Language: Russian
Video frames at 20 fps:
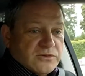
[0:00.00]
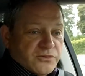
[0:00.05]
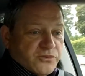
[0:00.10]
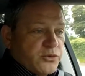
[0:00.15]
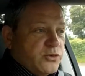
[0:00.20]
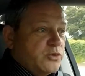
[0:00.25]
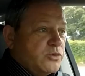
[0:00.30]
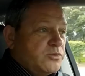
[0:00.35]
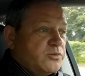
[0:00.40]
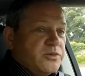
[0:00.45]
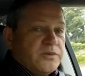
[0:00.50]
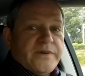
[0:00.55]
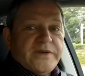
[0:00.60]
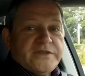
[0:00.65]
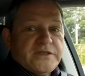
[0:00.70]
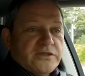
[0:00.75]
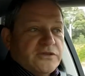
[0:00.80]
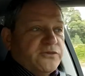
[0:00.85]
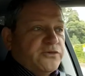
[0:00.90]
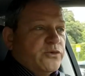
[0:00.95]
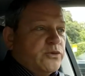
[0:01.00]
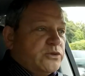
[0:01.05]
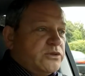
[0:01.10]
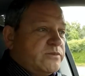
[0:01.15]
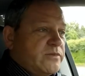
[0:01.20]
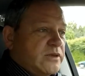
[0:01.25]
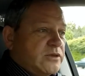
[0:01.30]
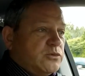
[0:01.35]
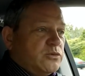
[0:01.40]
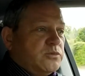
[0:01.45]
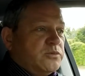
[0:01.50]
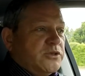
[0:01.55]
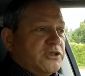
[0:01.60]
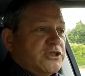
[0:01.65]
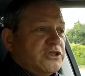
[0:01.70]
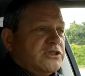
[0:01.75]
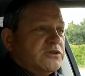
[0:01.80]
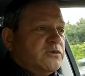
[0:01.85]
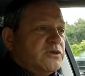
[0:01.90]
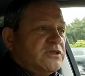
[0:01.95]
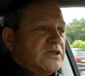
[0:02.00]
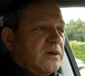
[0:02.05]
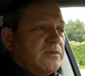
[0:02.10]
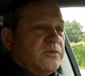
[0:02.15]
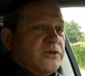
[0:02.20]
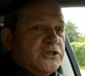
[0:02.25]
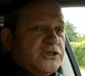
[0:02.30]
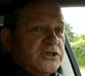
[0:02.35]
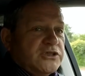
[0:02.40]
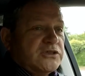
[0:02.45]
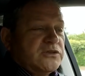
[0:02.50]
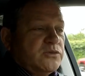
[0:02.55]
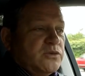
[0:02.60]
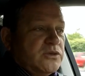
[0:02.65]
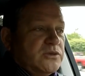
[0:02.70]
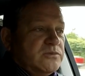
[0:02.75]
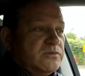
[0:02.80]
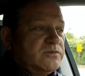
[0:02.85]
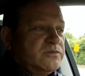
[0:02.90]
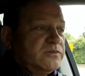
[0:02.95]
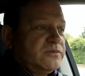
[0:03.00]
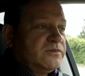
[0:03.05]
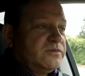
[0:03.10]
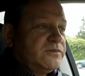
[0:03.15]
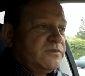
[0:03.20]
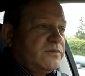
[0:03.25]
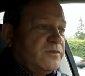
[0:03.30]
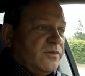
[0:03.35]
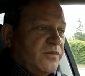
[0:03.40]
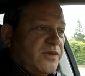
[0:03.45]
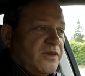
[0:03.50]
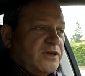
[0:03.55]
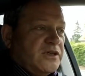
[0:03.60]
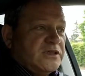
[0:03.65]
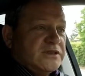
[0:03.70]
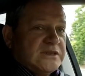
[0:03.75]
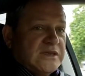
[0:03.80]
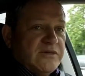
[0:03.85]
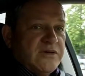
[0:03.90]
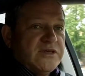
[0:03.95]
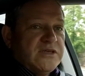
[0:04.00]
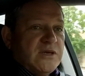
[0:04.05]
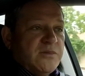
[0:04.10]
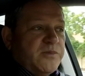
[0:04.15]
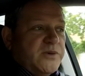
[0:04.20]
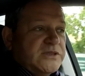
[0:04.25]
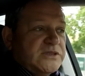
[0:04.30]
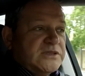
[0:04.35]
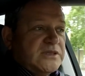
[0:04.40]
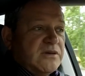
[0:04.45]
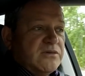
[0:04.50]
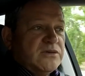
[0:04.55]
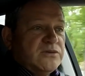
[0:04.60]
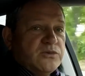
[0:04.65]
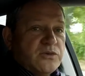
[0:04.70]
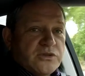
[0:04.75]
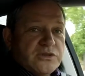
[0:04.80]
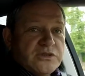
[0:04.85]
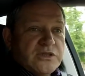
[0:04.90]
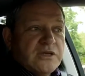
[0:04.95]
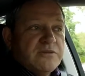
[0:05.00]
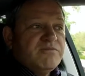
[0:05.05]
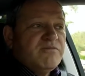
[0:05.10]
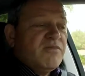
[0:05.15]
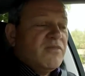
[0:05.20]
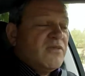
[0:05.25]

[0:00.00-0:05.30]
Тьфу, понимаете, тьфу, у тебя тут большинство, там большинство. На голосование поставил вроде, да?